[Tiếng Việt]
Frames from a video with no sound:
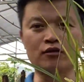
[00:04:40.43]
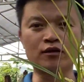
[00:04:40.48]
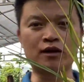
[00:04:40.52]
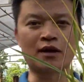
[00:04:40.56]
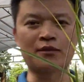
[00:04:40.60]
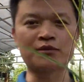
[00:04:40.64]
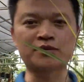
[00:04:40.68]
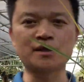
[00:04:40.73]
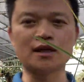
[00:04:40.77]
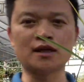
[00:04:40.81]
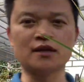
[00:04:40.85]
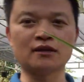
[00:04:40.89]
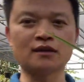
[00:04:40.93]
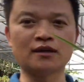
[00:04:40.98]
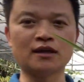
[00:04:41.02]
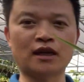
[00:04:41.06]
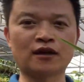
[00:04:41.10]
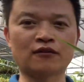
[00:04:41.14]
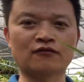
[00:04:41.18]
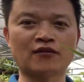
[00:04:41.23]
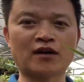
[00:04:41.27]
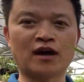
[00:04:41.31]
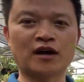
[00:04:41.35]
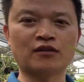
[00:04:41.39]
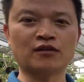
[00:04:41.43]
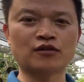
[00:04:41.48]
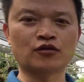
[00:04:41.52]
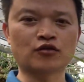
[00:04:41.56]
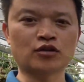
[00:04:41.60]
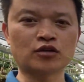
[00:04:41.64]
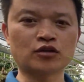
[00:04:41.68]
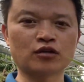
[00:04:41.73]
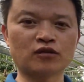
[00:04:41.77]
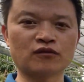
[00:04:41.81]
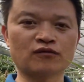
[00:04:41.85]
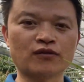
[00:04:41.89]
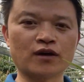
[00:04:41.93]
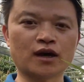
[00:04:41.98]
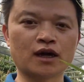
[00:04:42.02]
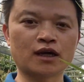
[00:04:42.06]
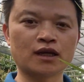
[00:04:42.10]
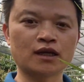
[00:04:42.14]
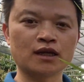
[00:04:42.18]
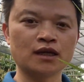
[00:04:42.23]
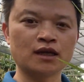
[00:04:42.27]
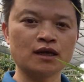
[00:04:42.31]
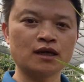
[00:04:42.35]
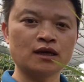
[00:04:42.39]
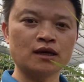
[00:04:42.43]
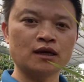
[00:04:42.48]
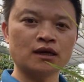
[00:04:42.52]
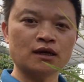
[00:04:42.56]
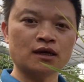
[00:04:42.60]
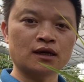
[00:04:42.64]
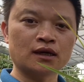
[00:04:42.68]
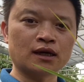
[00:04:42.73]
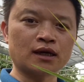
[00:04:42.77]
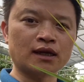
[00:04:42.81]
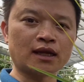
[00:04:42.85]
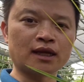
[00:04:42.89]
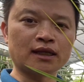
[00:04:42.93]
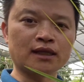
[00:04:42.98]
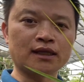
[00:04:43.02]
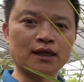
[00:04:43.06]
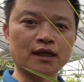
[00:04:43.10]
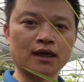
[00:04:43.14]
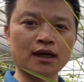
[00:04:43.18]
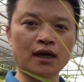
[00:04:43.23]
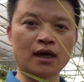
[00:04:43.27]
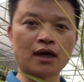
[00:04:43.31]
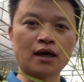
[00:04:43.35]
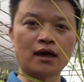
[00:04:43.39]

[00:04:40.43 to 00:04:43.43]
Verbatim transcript: đẹp xinh nữa đặt vào thì quá tuyệt vời Cái này thì uh,